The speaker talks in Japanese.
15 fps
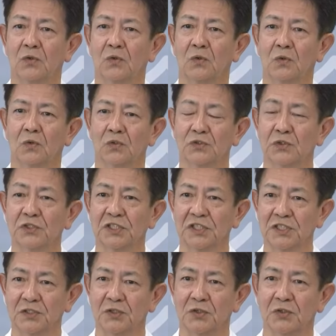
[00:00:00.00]
組
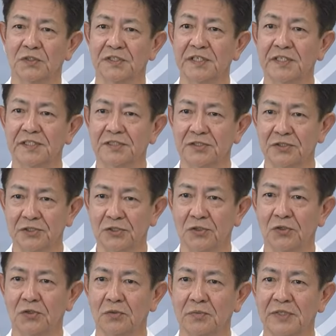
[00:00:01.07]
織の性質
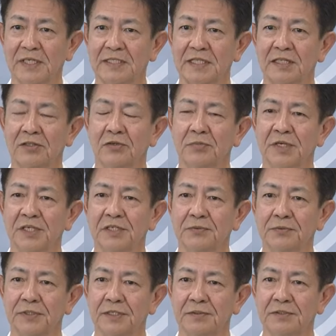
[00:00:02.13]
上皆さんの目に
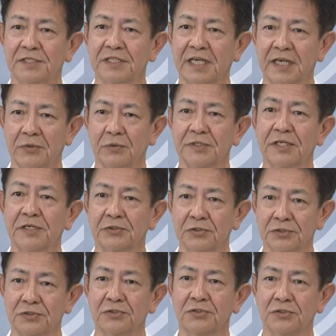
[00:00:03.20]
触れる機会を提供
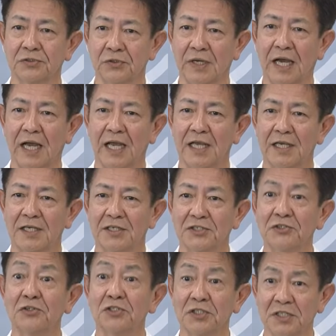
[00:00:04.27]
するというのが
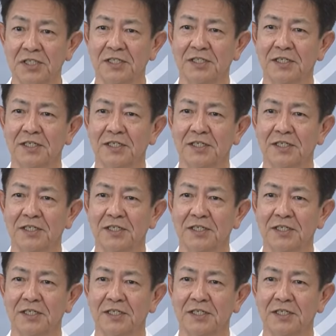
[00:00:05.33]
非常に、